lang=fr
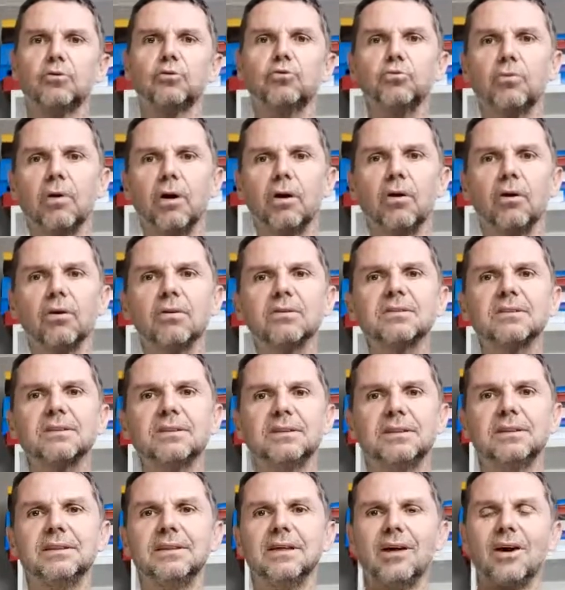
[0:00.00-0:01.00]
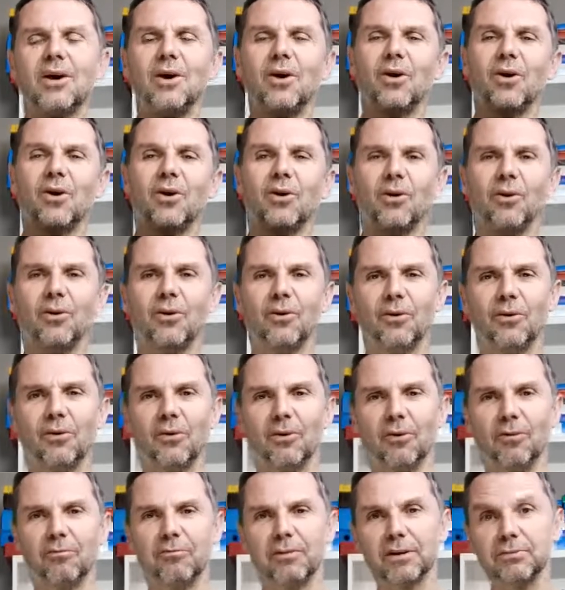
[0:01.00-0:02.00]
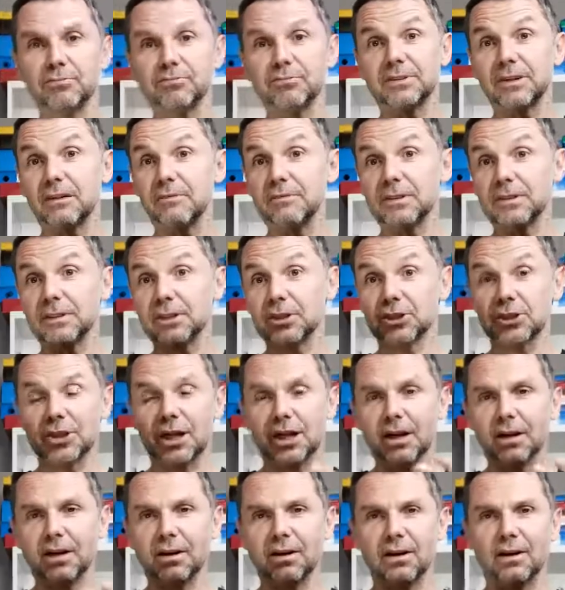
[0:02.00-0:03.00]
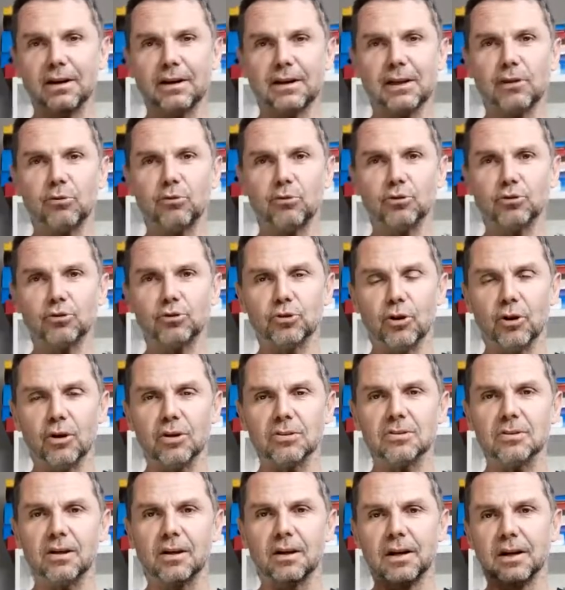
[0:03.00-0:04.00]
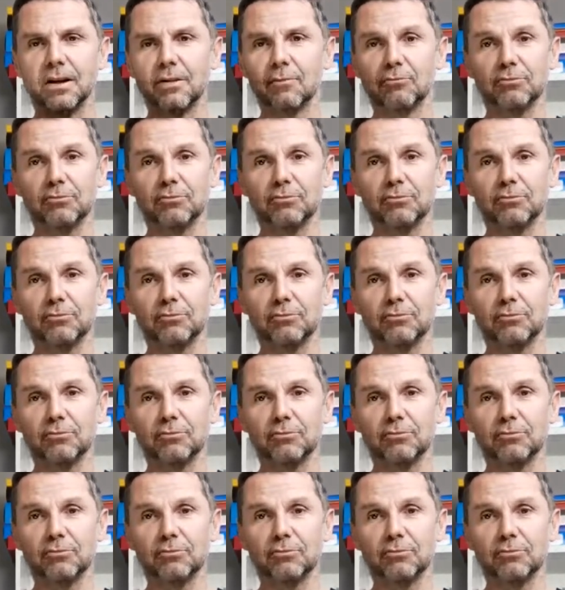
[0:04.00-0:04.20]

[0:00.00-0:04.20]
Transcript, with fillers: ou alors si en, fait, vous avez déjà euh, quelque chose,